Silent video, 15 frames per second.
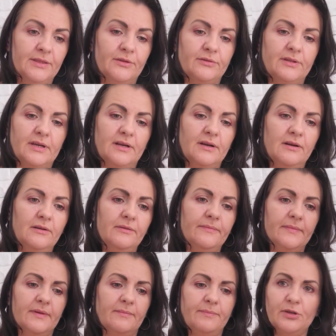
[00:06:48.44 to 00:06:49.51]
Do tego
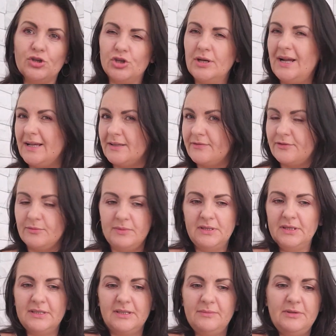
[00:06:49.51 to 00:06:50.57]
Pierwszy raz w sumie
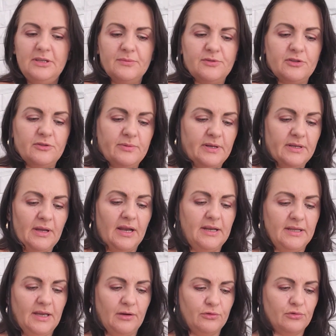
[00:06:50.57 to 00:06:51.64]
nigdy mi nie przysłali, ale
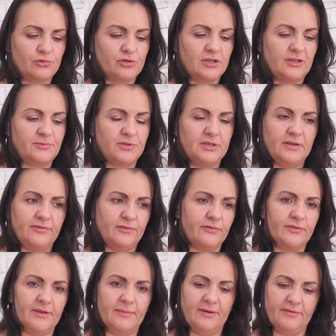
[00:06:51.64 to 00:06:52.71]
ja od różnych
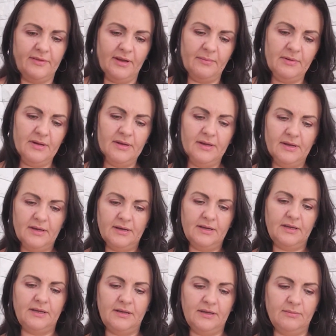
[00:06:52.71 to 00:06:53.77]
sprzedawców zamawiam
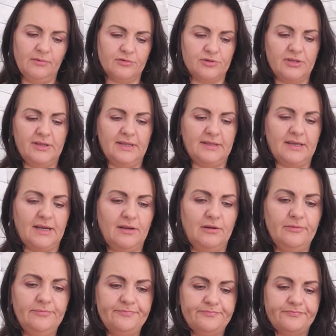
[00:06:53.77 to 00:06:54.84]
i, i może
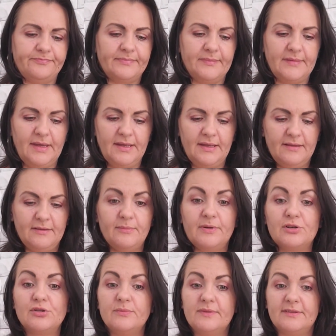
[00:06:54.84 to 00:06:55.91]
dlatego.
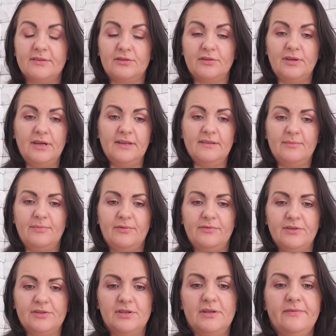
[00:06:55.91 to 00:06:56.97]
Zobaczymy co to jest, bo
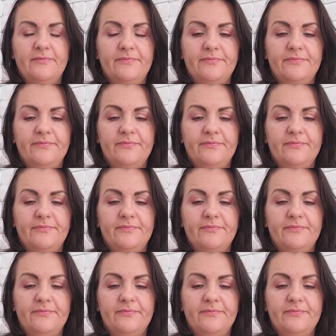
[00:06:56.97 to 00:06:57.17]
wiecie,